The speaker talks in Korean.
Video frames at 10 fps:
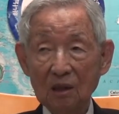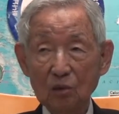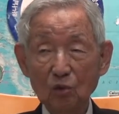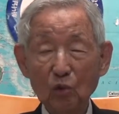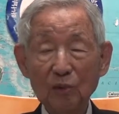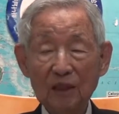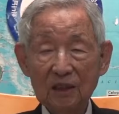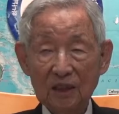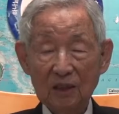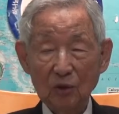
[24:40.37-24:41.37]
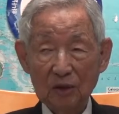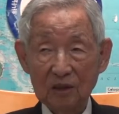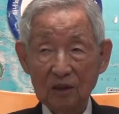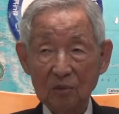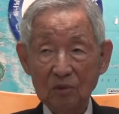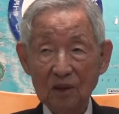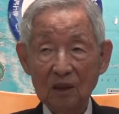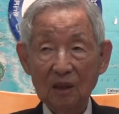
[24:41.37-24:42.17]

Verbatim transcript: 출발지가 되는 것입니다.